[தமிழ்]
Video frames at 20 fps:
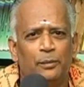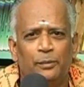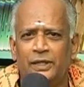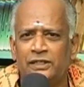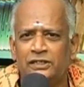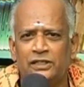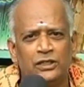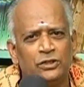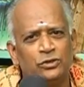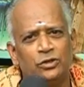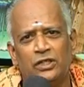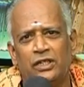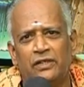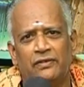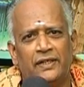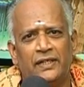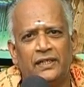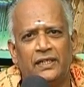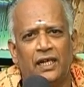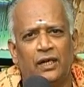மந்திரம் சொல்ல
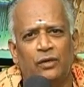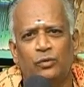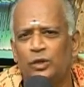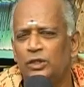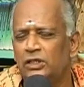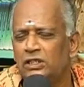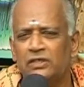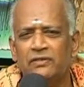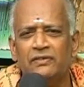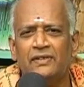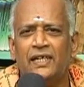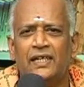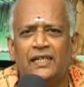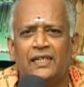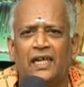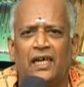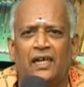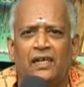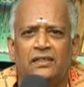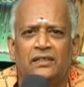வேண்டாம் ஒன்றும்
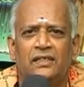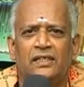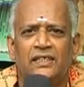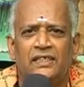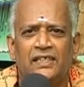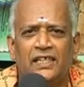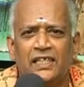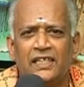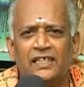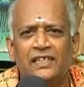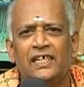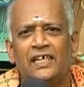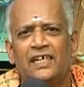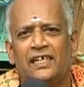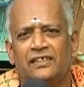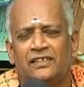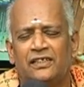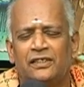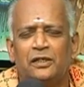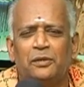வேண்டாம் இருந்த
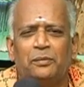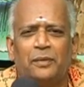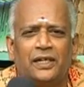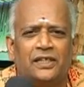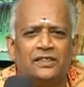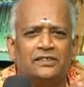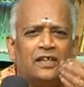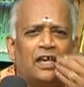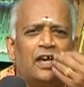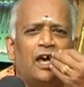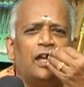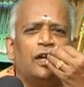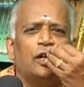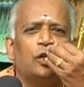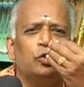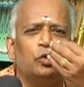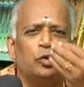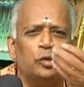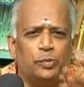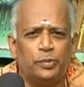இடத்துலேருந்து மனசார
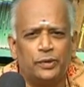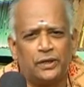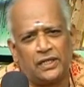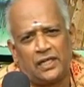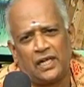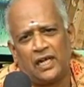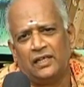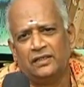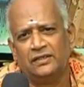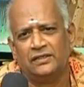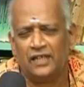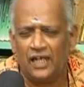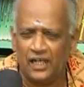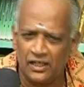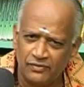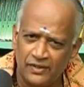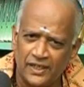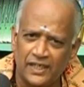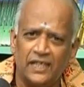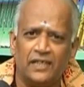கூப்பிடுறா
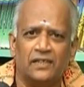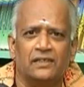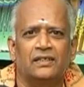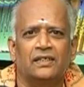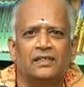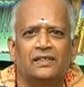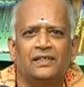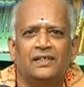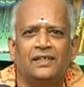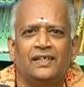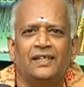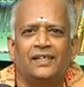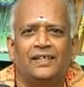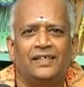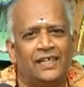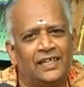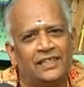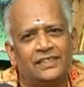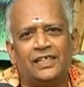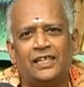நான் வரேன்
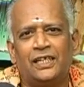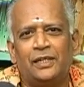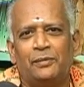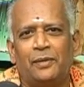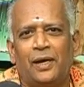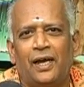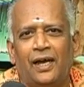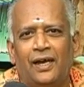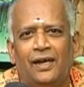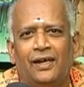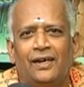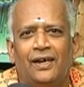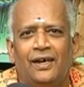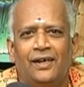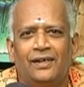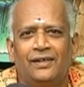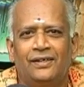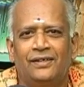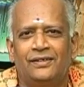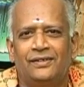ஏன் தெரியுமா
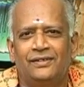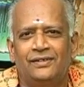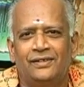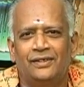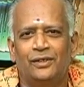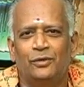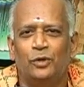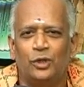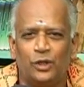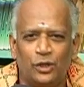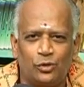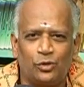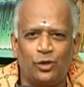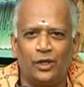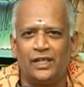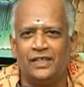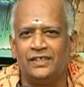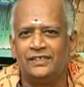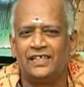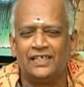ஒரு
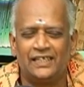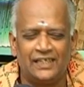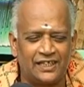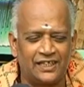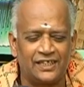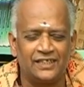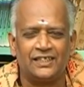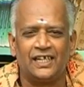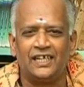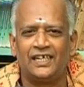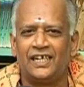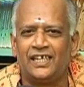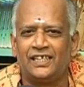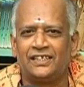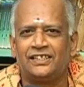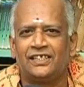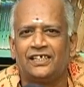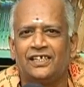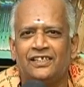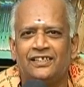குழந்தை இருந்த
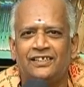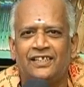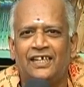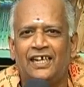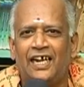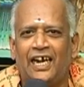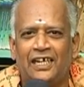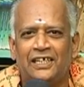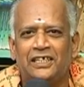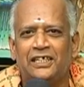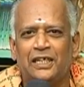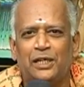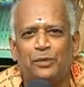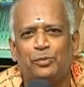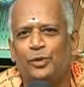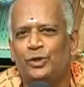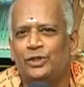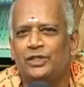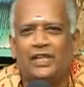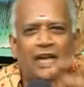இடத்துலேருந்தே அழுகிற
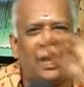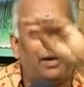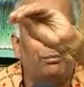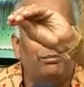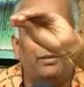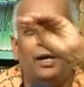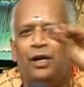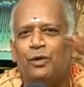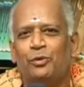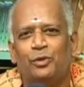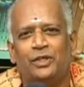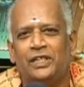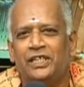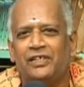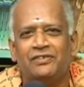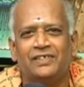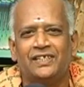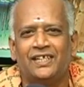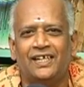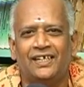போது அம்மா
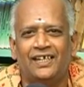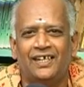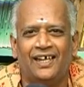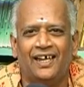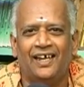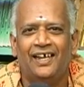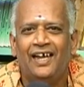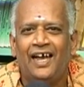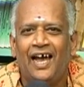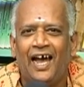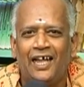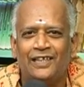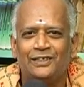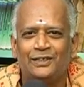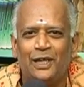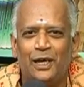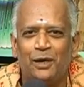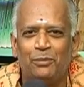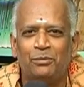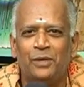ஓடி வரல
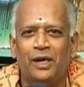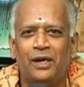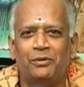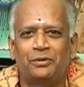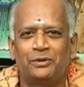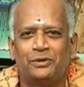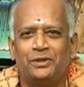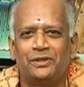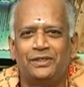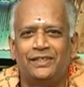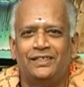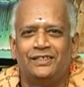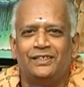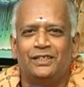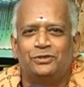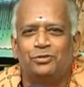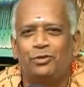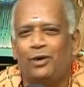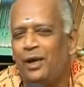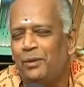அந்த அம்மாவுக்கும்
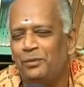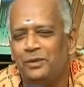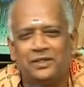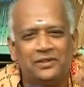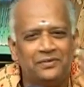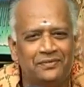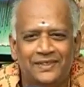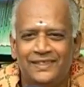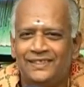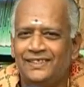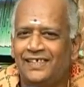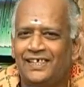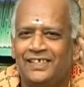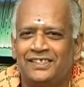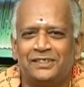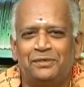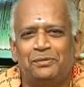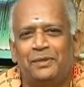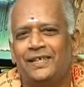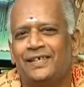இந்த சுவாமிக்கும்
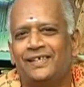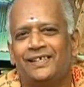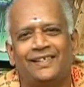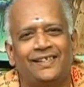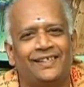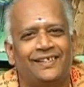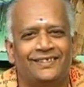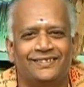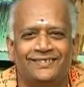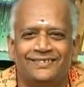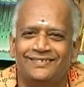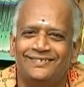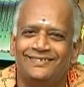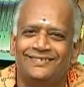வித்தியாசமே கிடையாது